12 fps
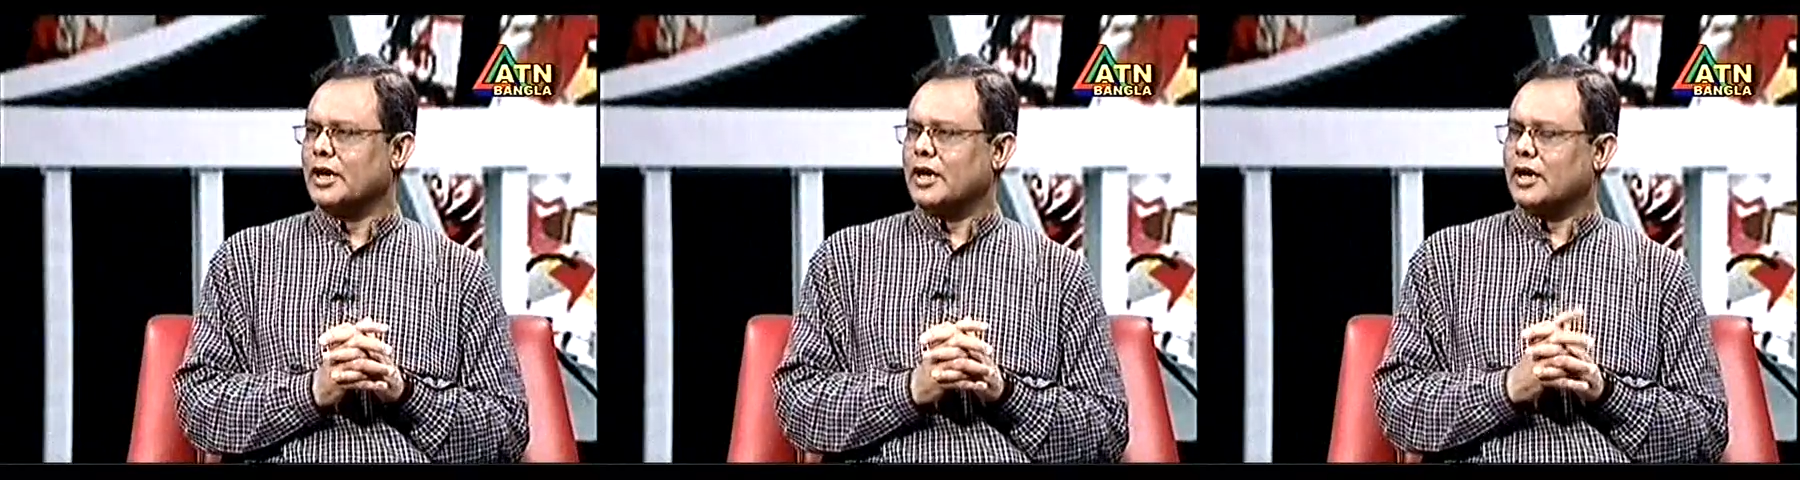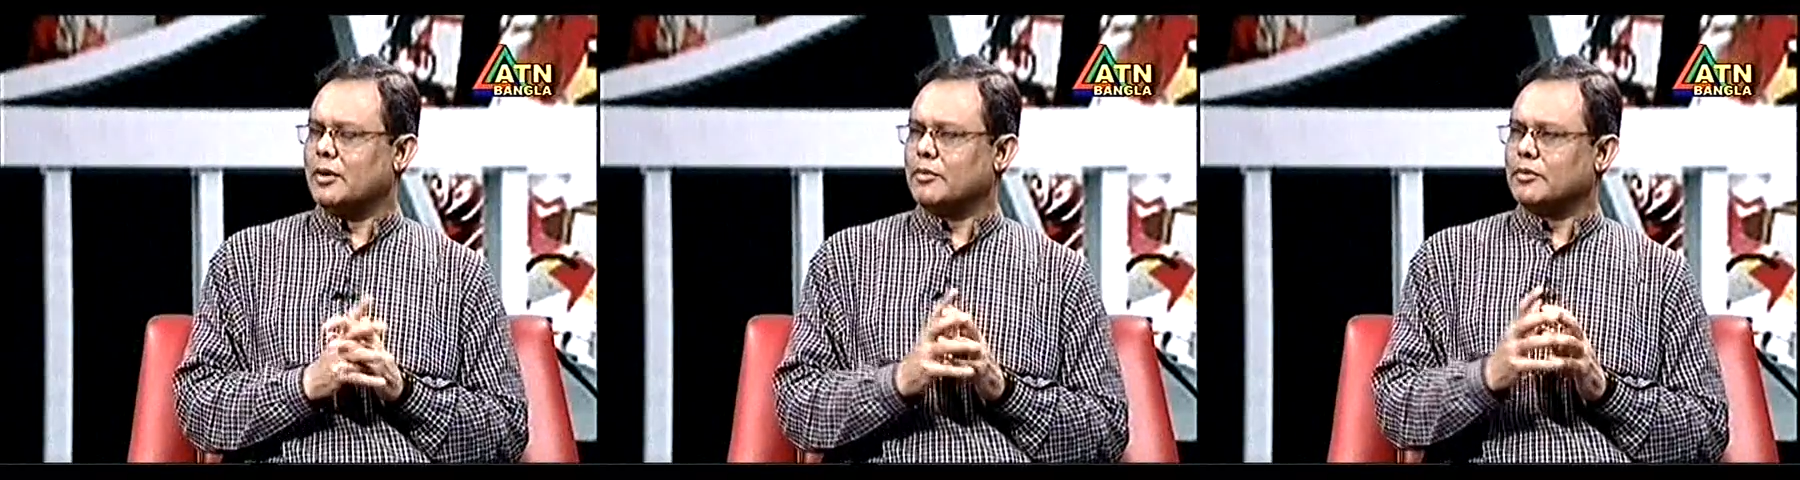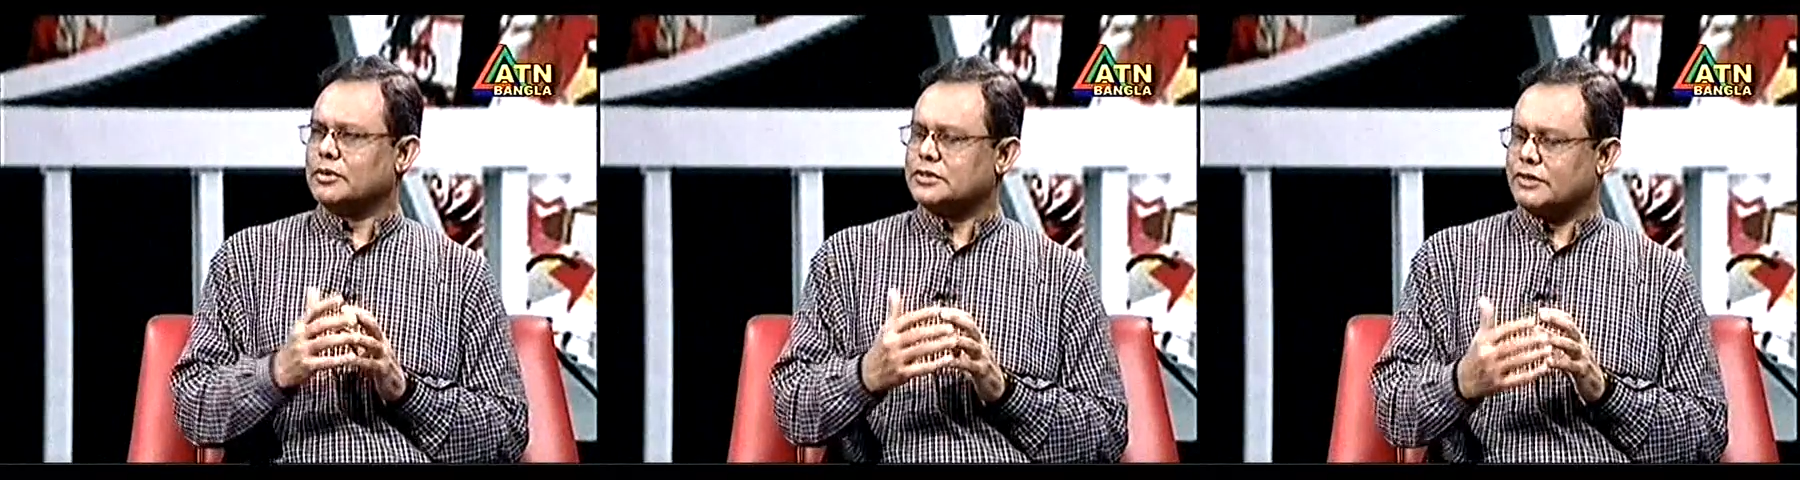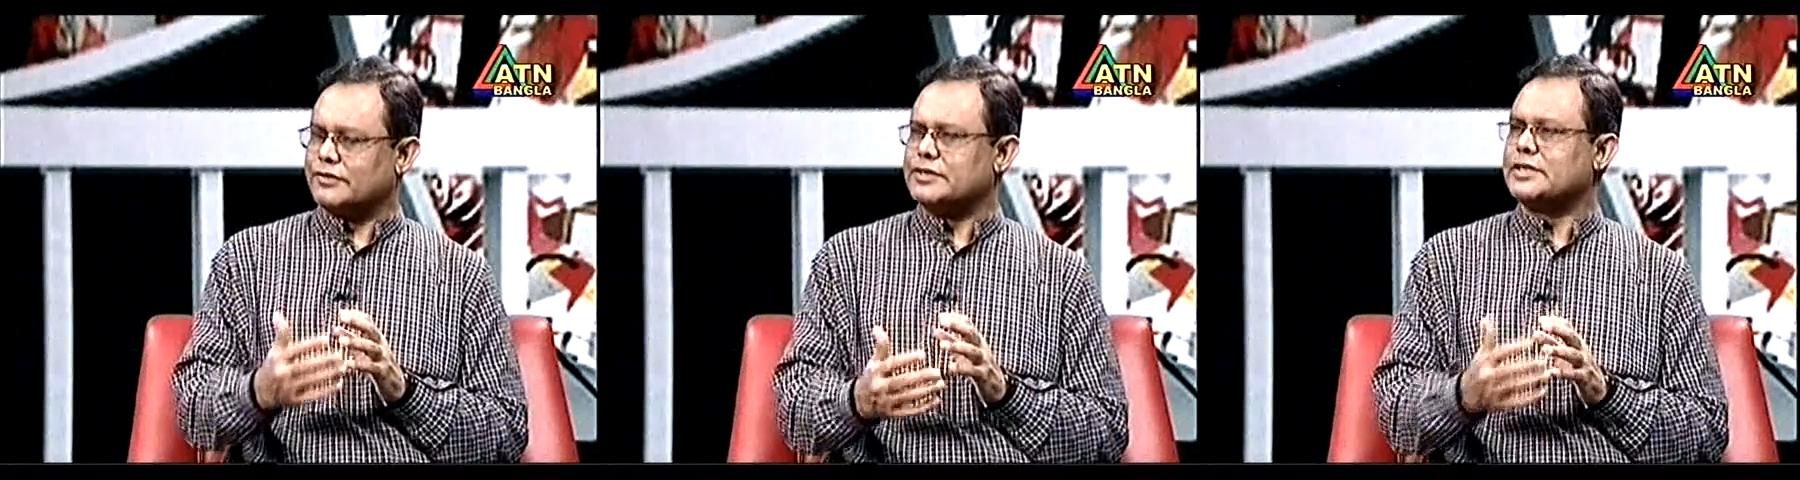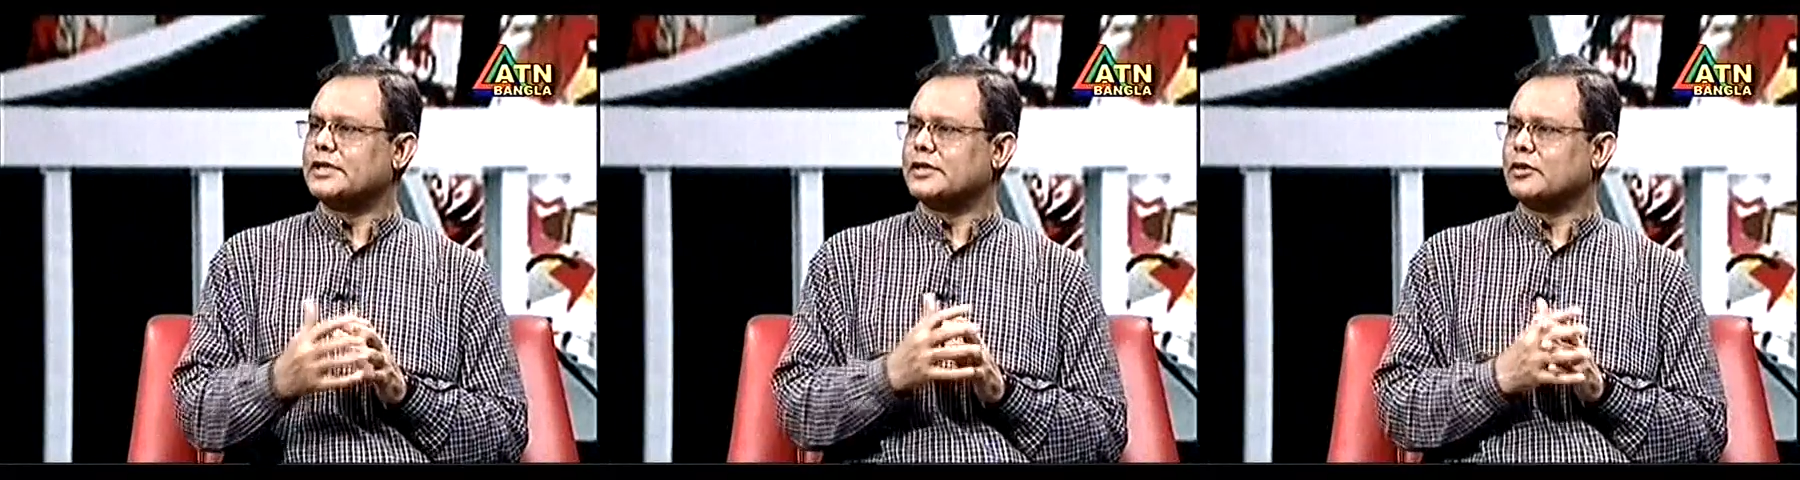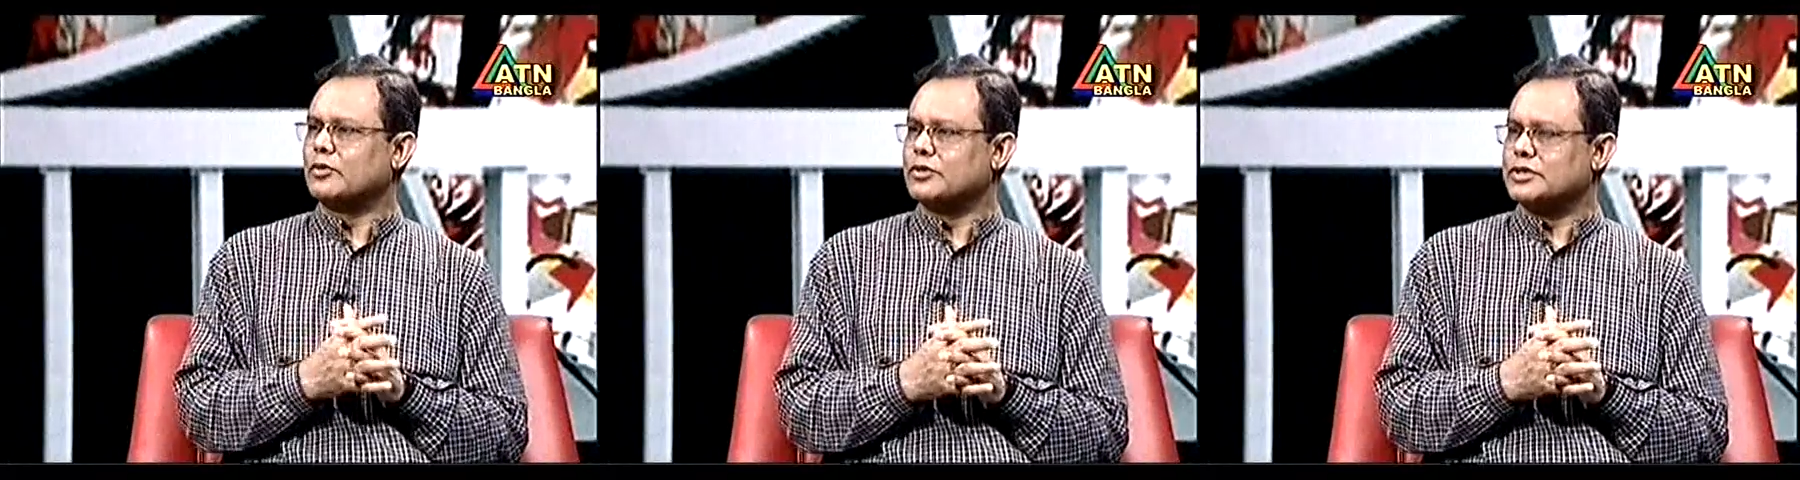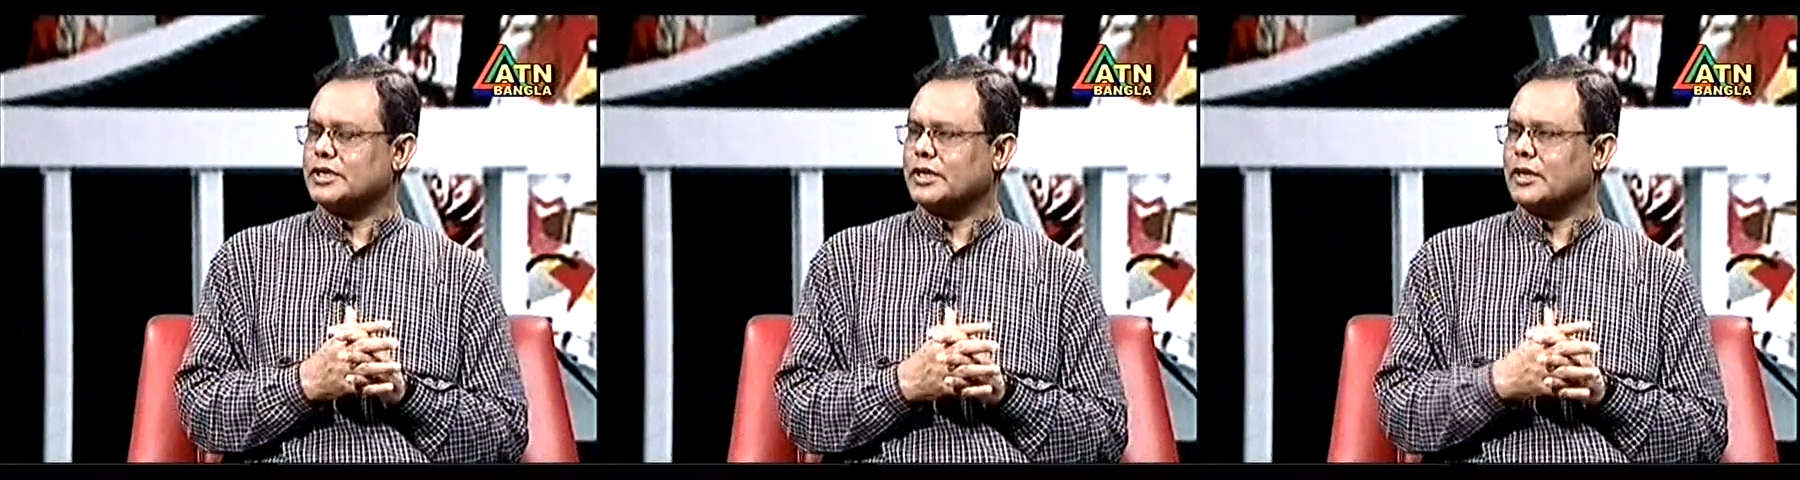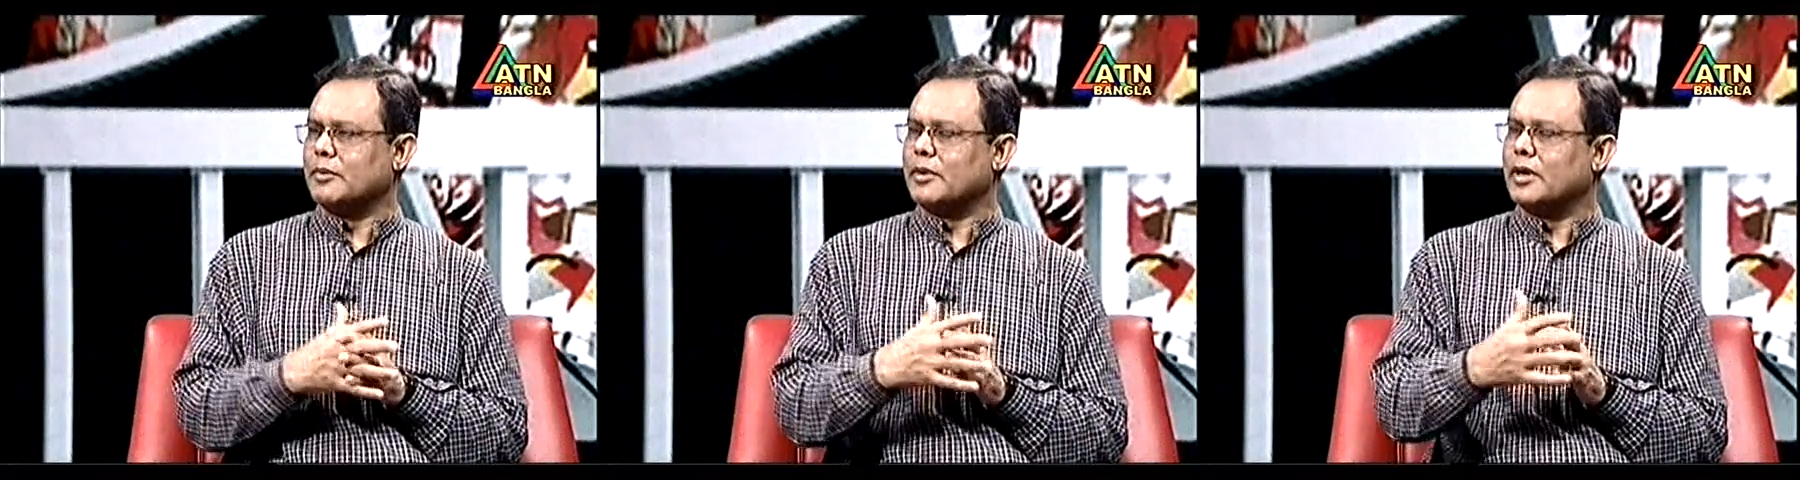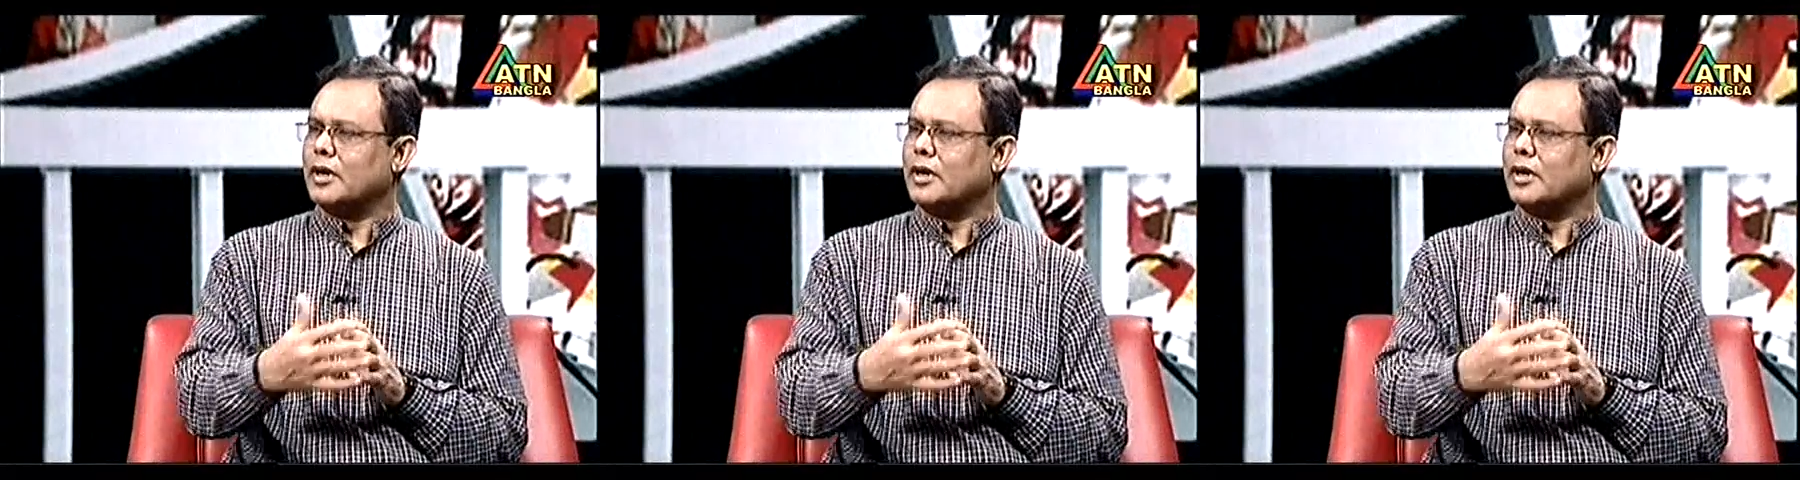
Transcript: এবং সাফিসিয়েন্টলি করছি কিনা বা